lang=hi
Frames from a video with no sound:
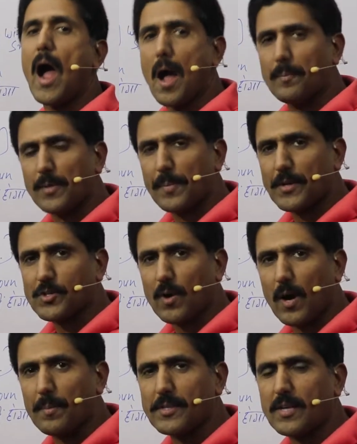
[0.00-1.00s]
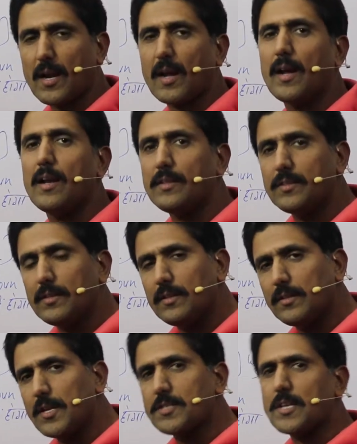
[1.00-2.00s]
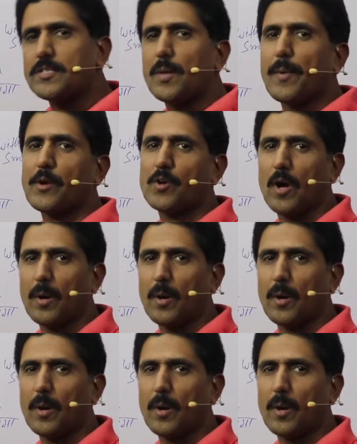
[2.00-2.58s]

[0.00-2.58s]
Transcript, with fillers: आई एम दीपक चौहान भी चलेगा दिस इज दीपक